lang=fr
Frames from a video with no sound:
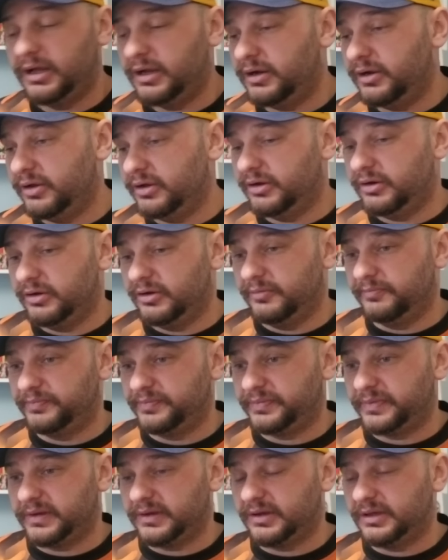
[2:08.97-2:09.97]

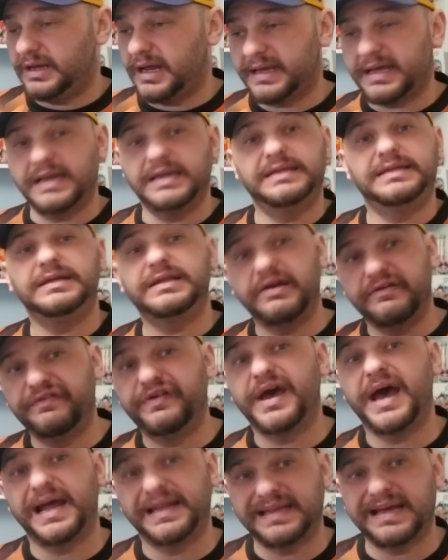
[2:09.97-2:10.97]
la, qualité d'un
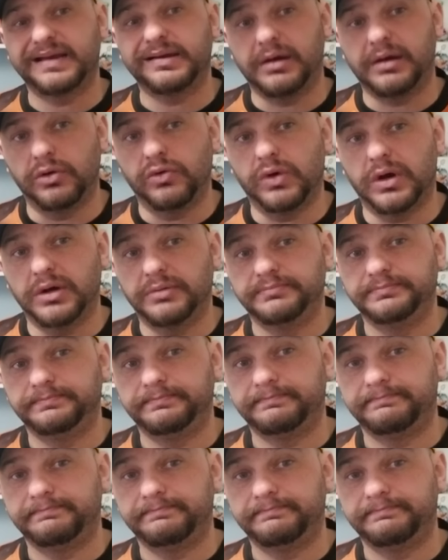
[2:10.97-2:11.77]
vrai attaquant. quoi.